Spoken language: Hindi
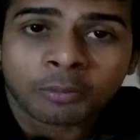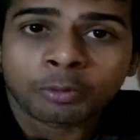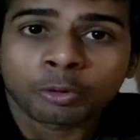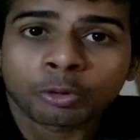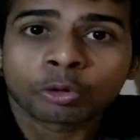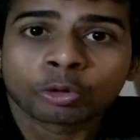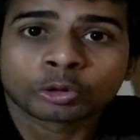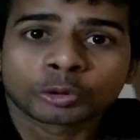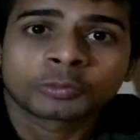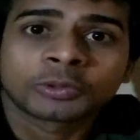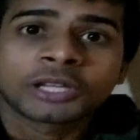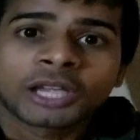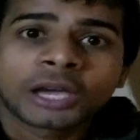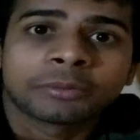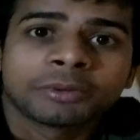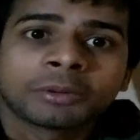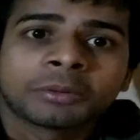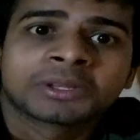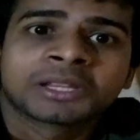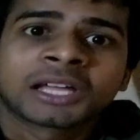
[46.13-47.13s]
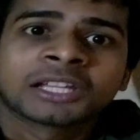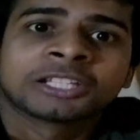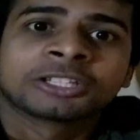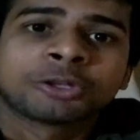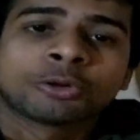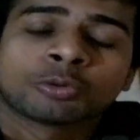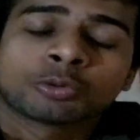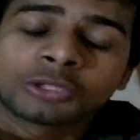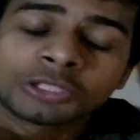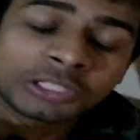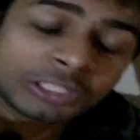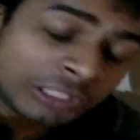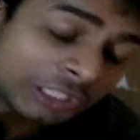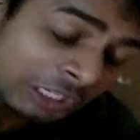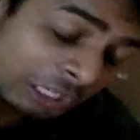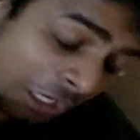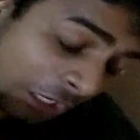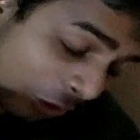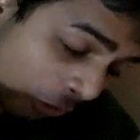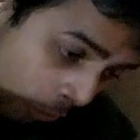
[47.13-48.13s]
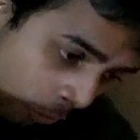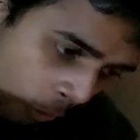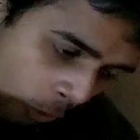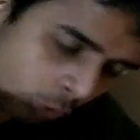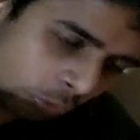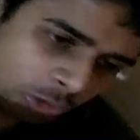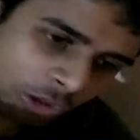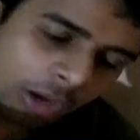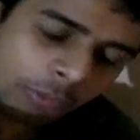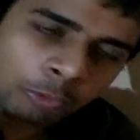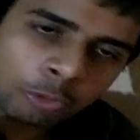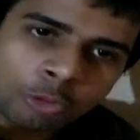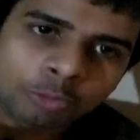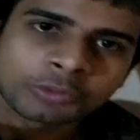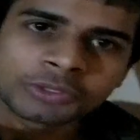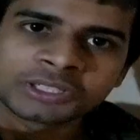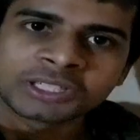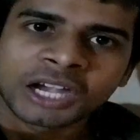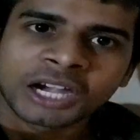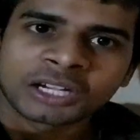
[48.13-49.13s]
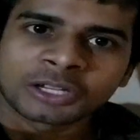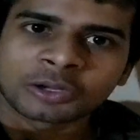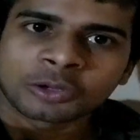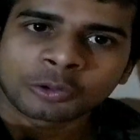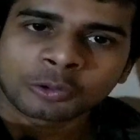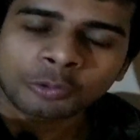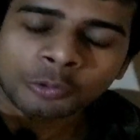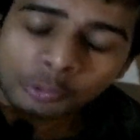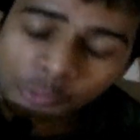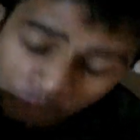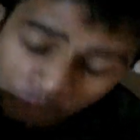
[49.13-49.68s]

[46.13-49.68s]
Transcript: आप लोग को तो मैं अभी बता देता हूँ कि ड्रोन से आप लोग भी स्टार्ट करो